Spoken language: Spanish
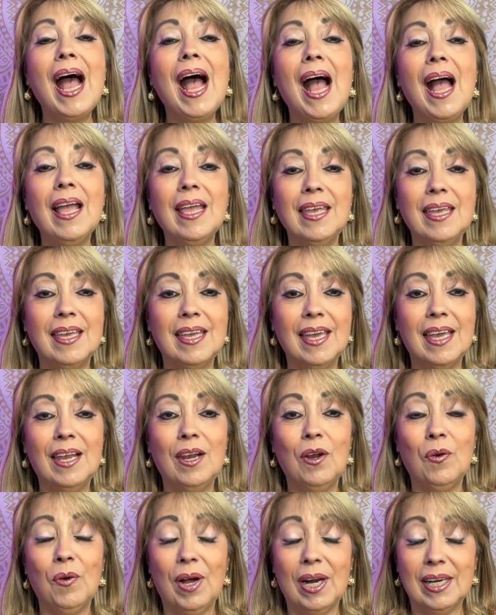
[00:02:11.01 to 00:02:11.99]

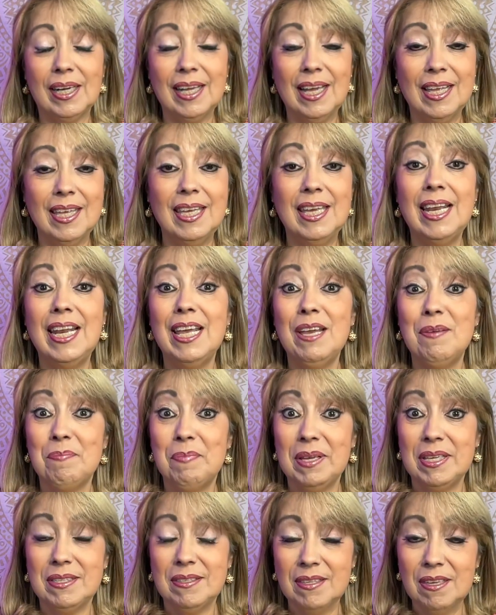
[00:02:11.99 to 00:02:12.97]
ángel o arcángel
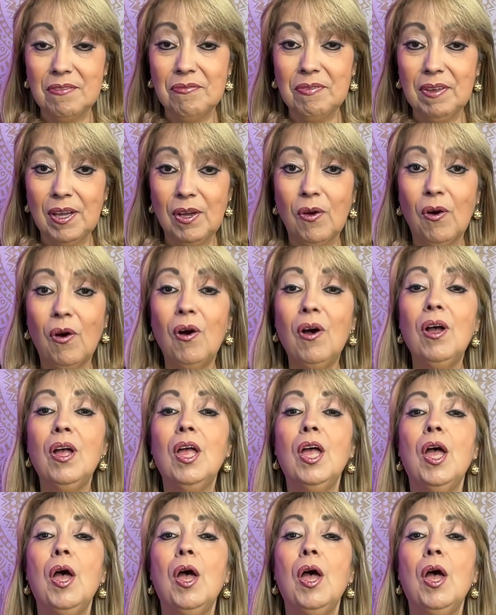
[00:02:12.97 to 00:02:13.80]
específico